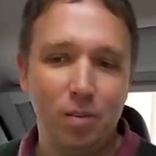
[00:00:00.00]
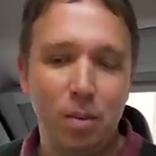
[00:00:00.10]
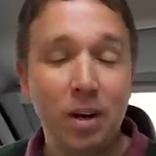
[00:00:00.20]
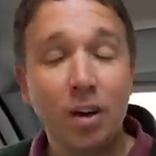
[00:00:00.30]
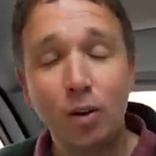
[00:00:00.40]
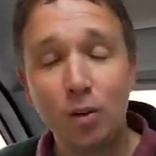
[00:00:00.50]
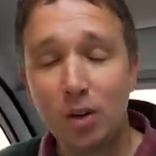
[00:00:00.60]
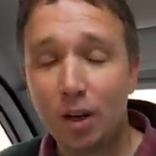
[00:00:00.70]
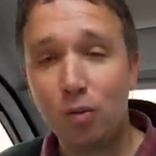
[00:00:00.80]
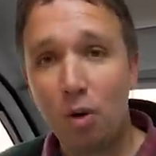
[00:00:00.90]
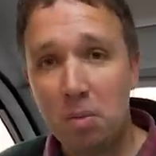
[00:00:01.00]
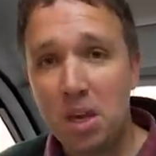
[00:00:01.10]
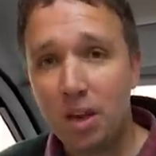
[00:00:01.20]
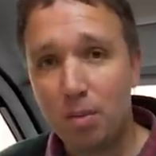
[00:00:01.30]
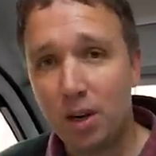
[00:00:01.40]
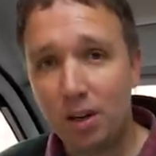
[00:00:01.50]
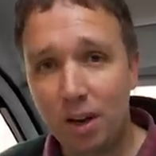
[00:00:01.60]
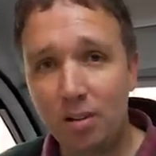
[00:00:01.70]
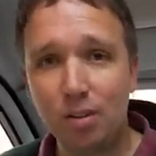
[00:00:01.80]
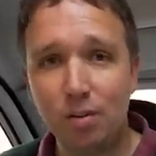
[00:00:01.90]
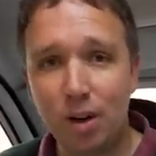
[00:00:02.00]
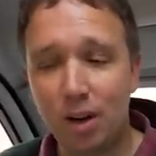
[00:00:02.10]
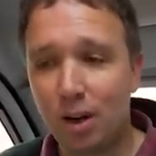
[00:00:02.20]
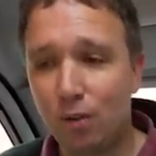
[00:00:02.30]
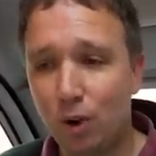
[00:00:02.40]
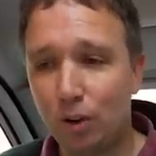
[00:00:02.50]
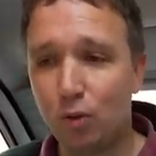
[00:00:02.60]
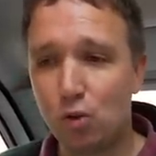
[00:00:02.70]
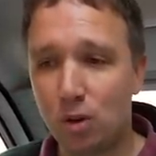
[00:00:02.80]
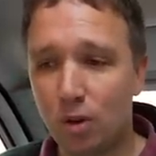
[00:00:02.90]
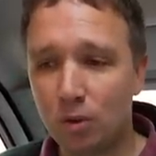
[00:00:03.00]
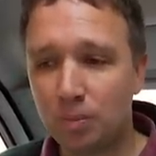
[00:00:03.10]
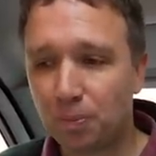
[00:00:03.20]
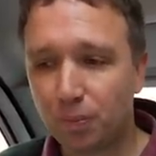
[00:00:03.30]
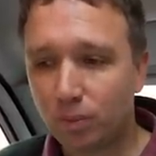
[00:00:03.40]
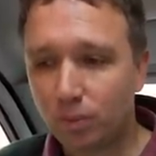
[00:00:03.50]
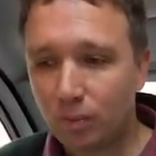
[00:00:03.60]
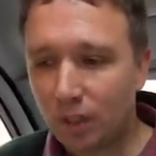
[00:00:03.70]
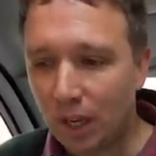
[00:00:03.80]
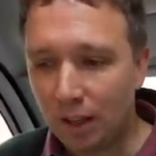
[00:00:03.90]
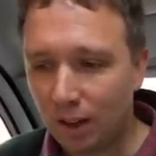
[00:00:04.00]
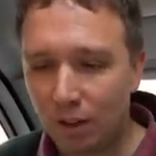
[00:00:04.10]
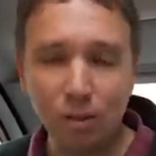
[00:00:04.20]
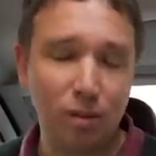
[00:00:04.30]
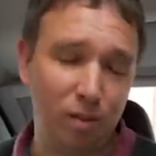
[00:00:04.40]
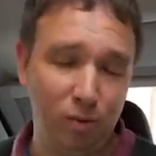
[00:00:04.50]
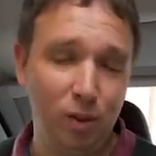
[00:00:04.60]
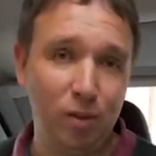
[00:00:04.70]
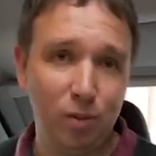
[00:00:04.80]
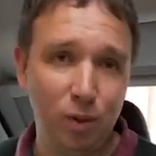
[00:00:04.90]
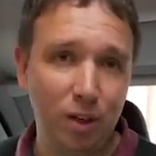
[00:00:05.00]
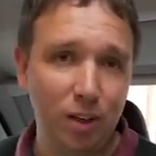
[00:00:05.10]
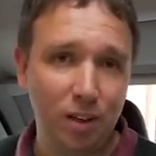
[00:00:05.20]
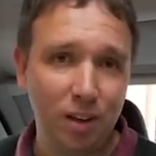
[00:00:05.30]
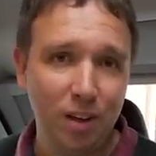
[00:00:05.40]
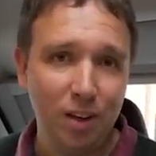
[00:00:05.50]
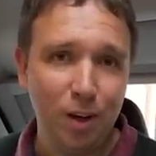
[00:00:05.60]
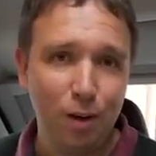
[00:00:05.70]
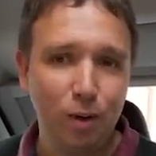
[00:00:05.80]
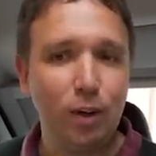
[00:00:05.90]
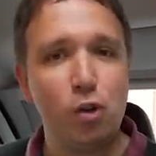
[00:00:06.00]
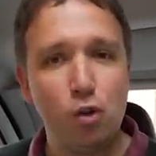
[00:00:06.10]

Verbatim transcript: Wenn man dann natürlich als Familie bei den Kastenwagen anfängt zu schauen, dann wird es wirklich wirklich